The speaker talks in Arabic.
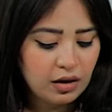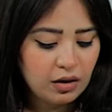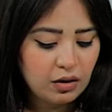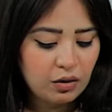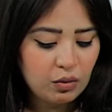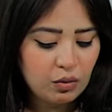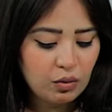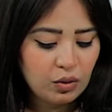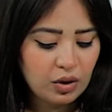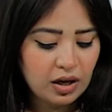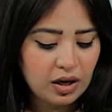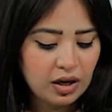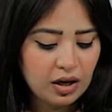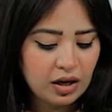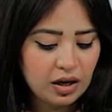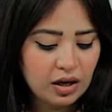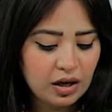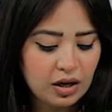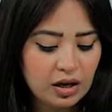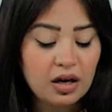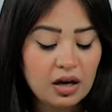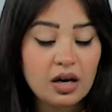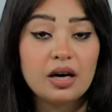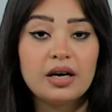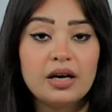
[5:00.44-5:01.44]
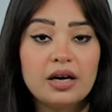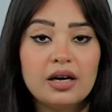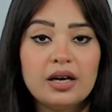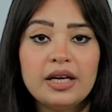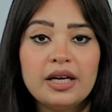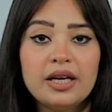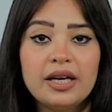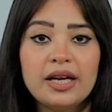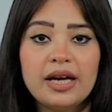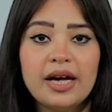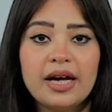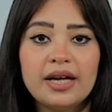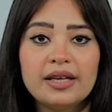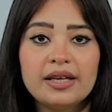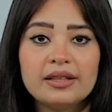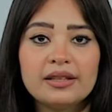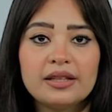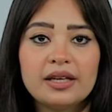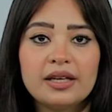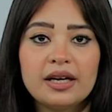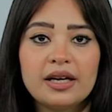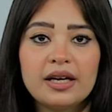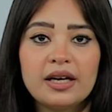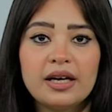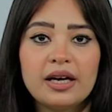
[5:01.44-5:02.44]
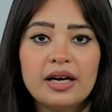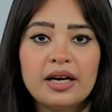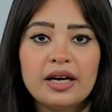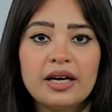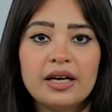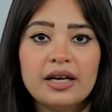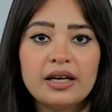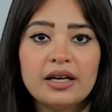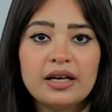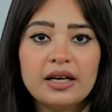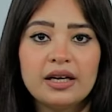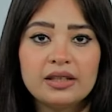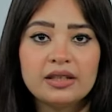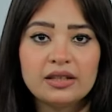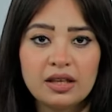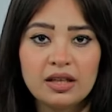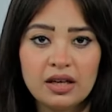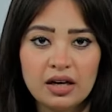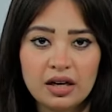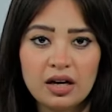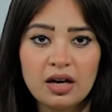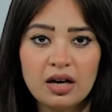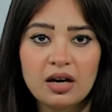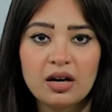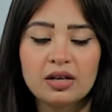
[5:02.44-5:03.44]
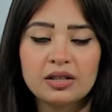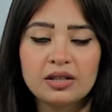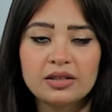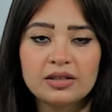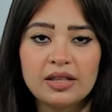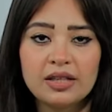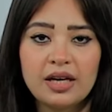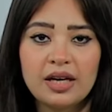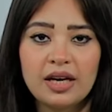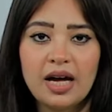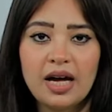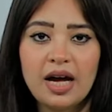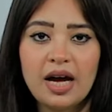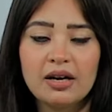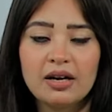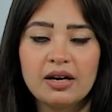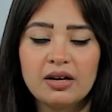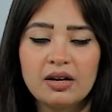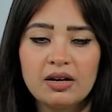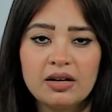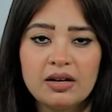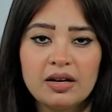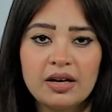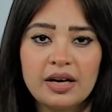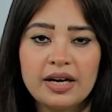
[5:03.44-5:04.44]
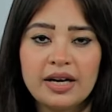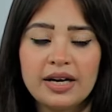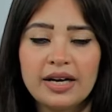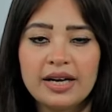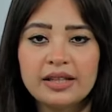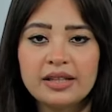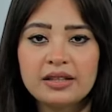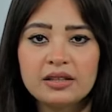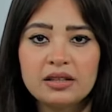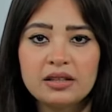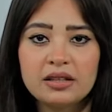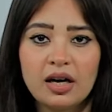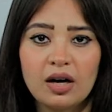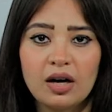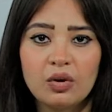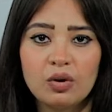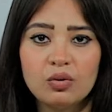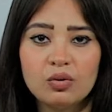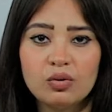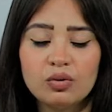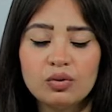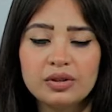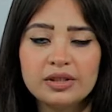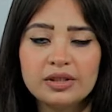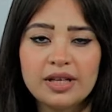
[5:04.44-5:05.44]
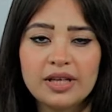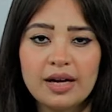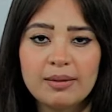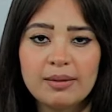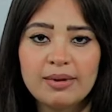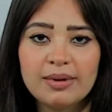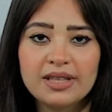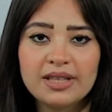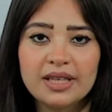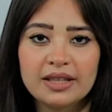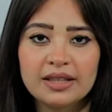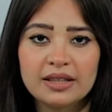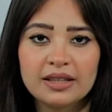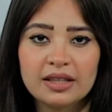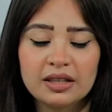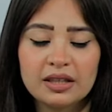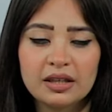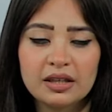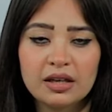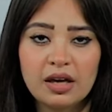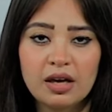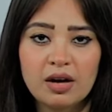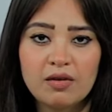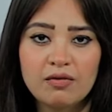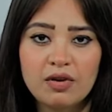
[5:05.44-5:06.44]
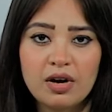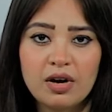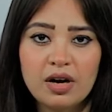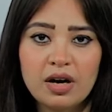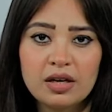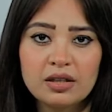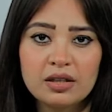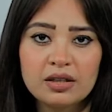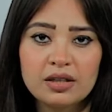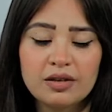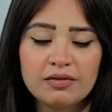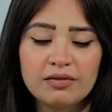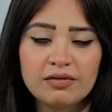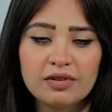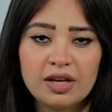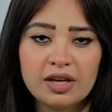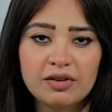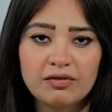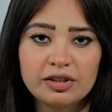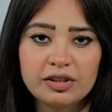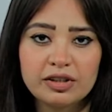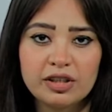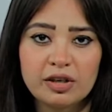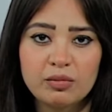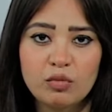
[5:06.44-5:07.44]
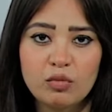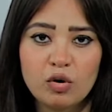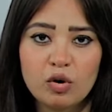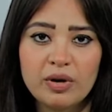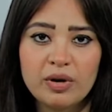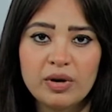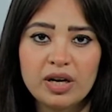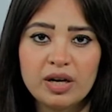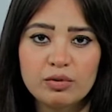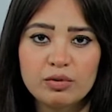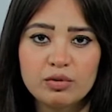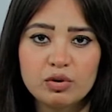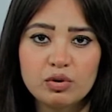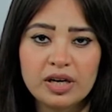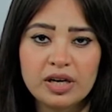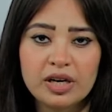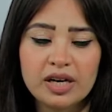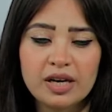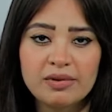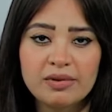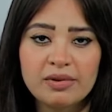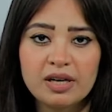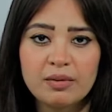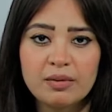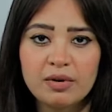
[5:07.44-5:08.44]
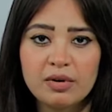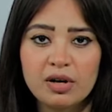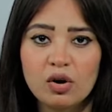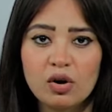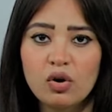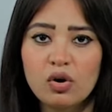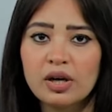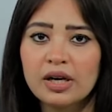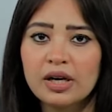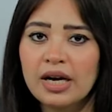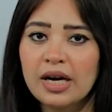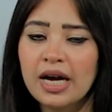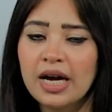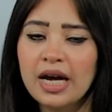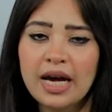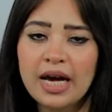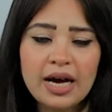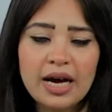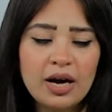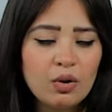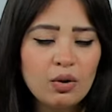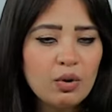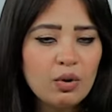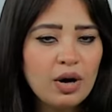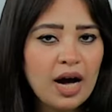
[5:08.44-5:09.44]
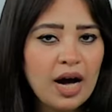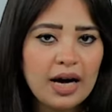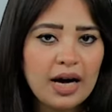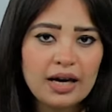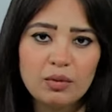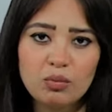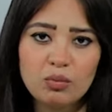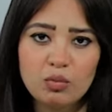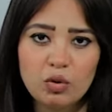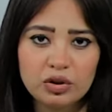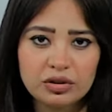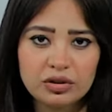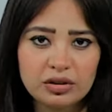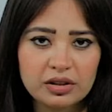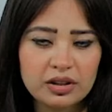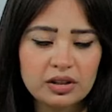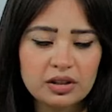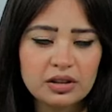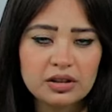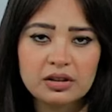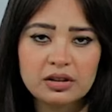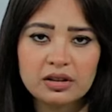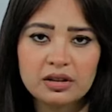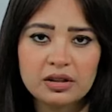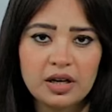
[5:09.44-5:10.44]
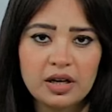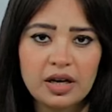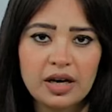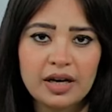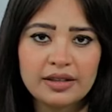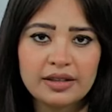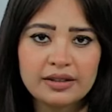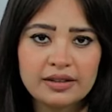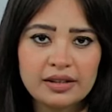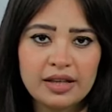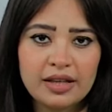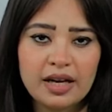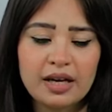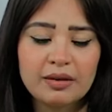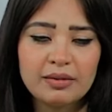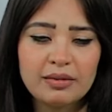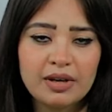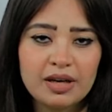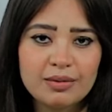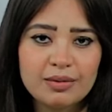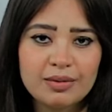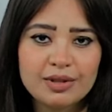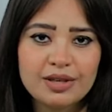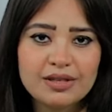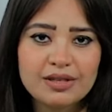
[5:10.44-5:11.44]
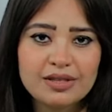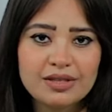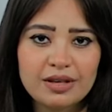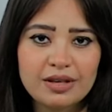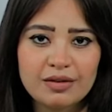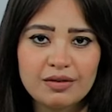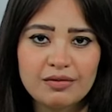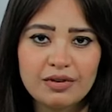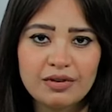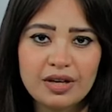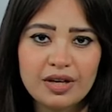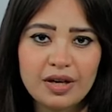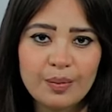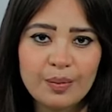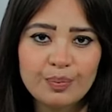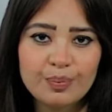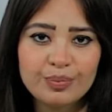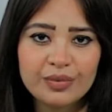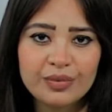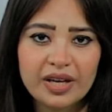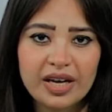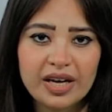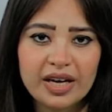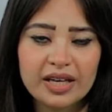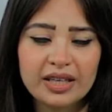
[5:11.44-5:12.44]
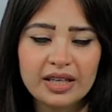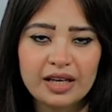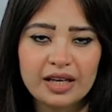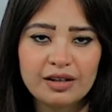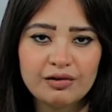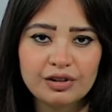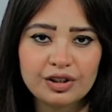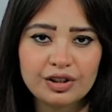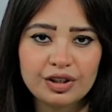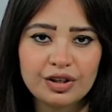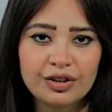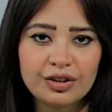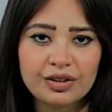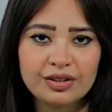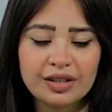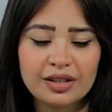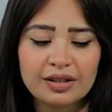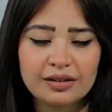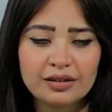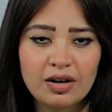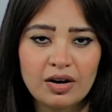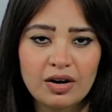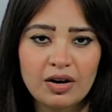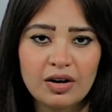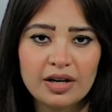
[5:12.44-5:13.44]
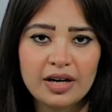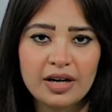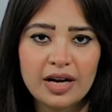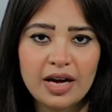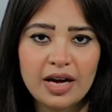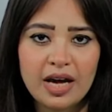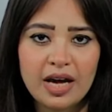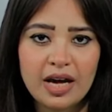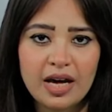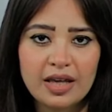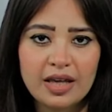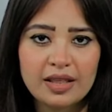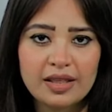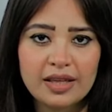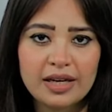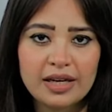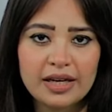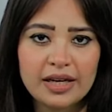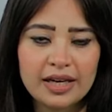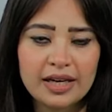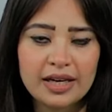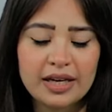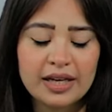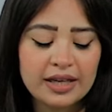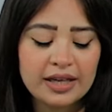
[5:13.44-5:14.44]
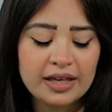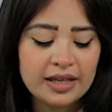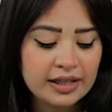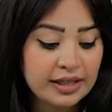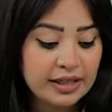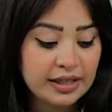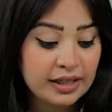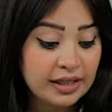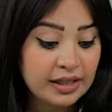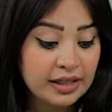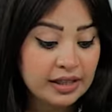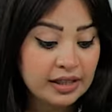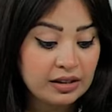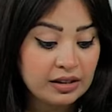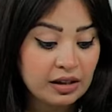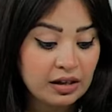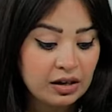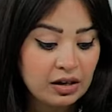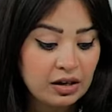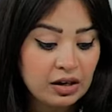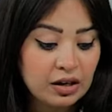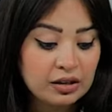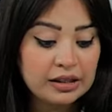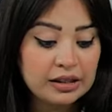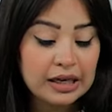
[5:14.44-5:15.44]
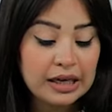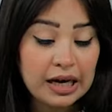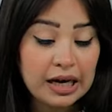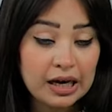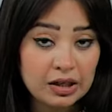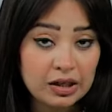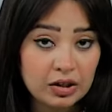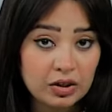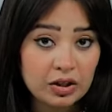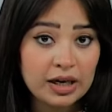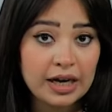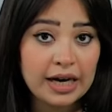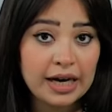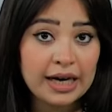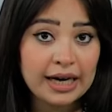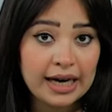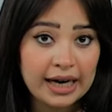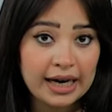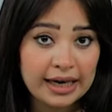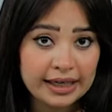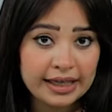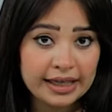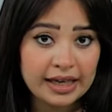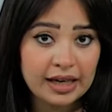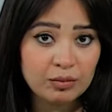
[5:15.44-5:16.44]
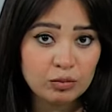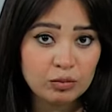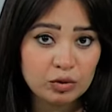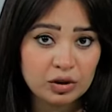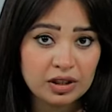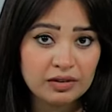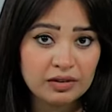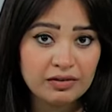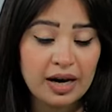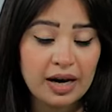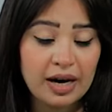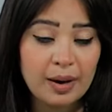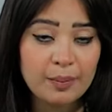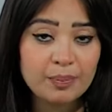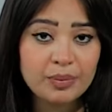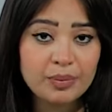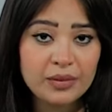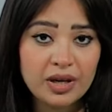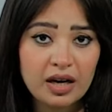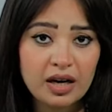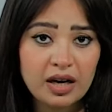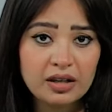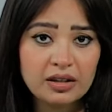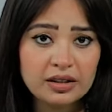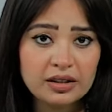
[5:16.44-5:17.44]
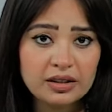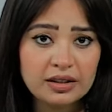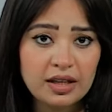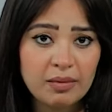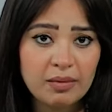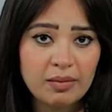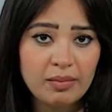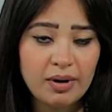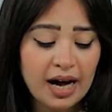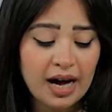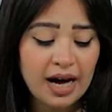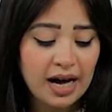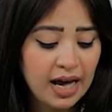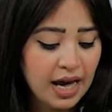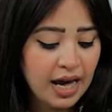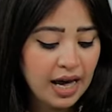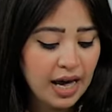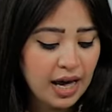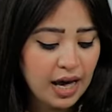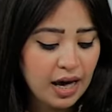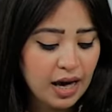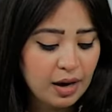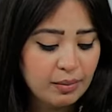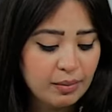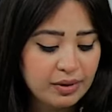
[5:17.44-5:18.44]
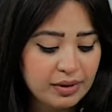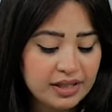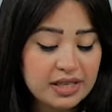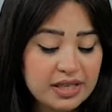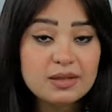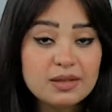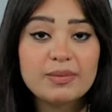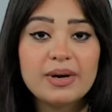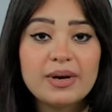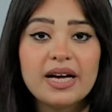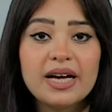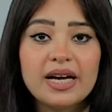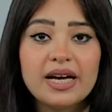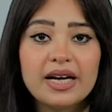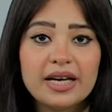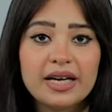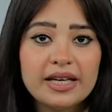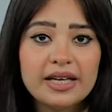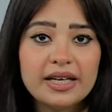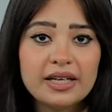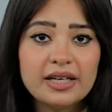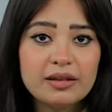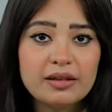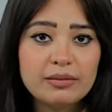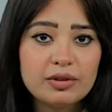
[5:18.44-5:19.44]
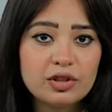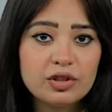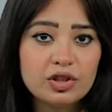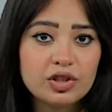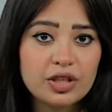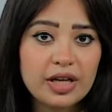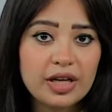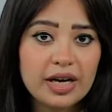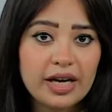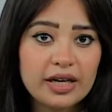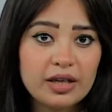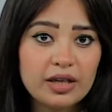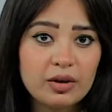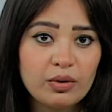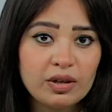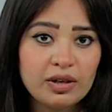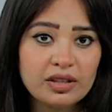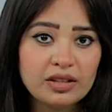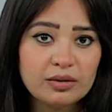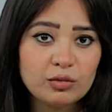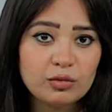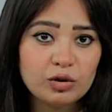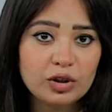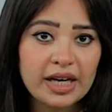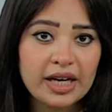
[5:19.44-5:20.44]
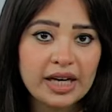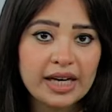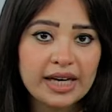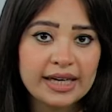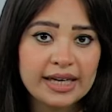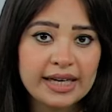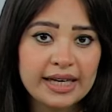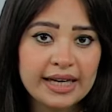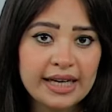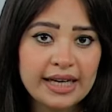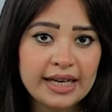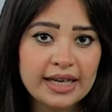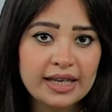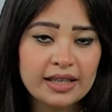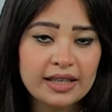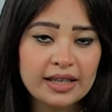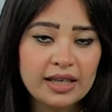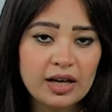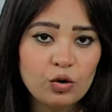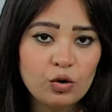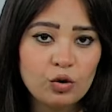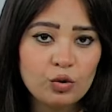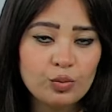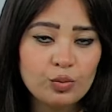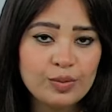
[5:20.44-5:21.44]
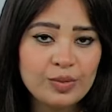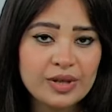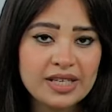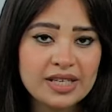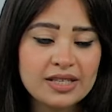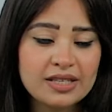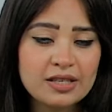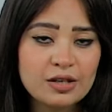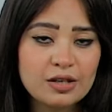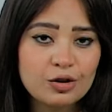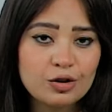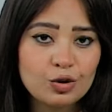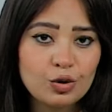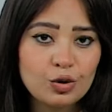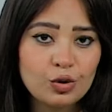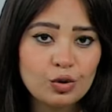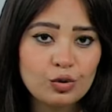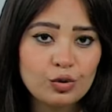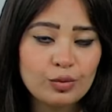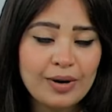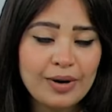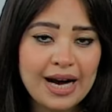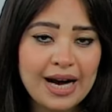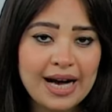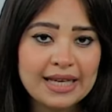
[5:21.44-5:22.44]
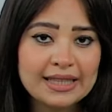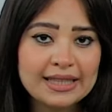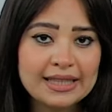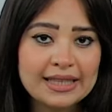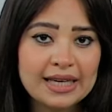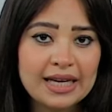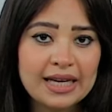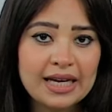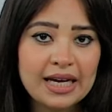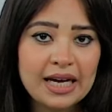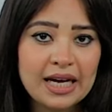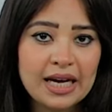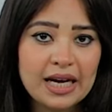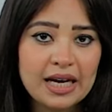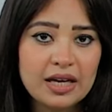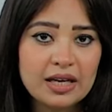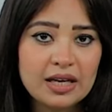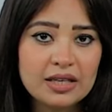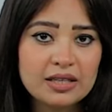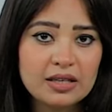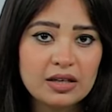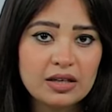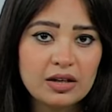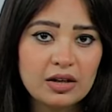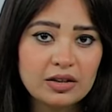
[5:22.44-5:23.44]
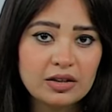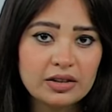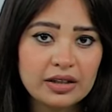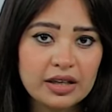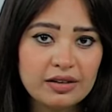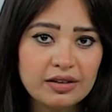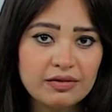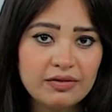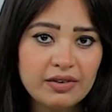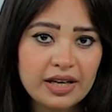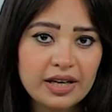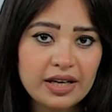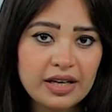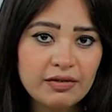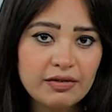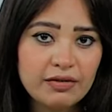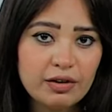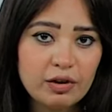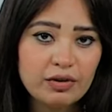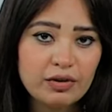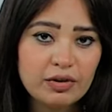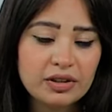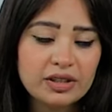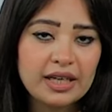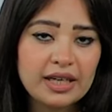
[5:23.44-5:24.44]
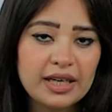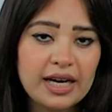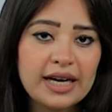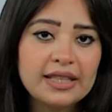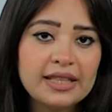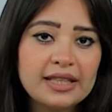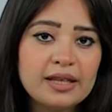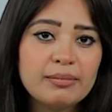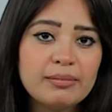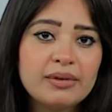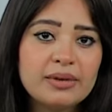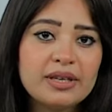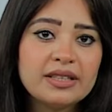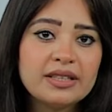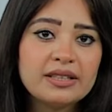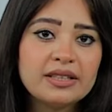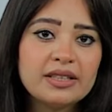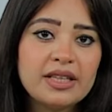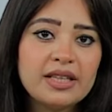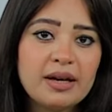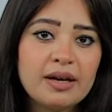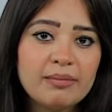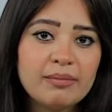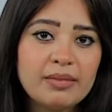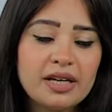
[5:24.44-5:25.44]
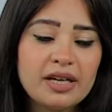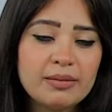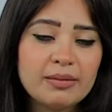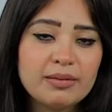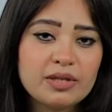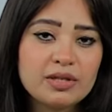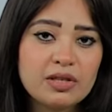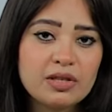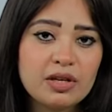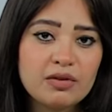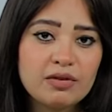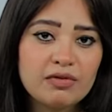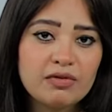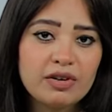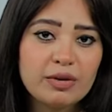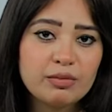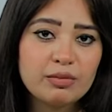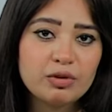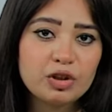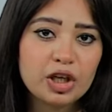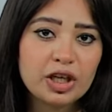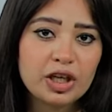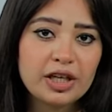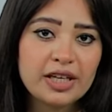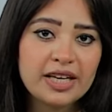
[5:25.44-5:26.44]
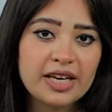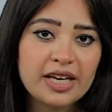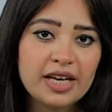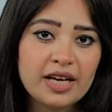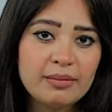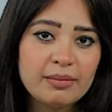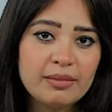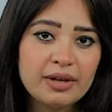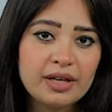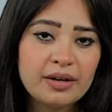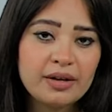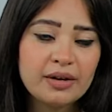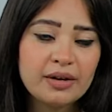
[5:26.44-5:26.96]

وقال أن درجات الحرارة لن تعود أبدا للانخفاض في الفترة المقبلة بصورة كبيرة مرة أخرى وعلى المواطنين ارتداء الملابس الصيفية خلال فترات النهار ذلك لدرجات الحرارة العالية المرتفعة أيضا تابع بالنسبة للي بيشتغل لوقت متأخر ليلا أو بينزل شغله بعد صلاة الفجر فيفضل عدم ارتداء ملابس صيفية بشكل كامل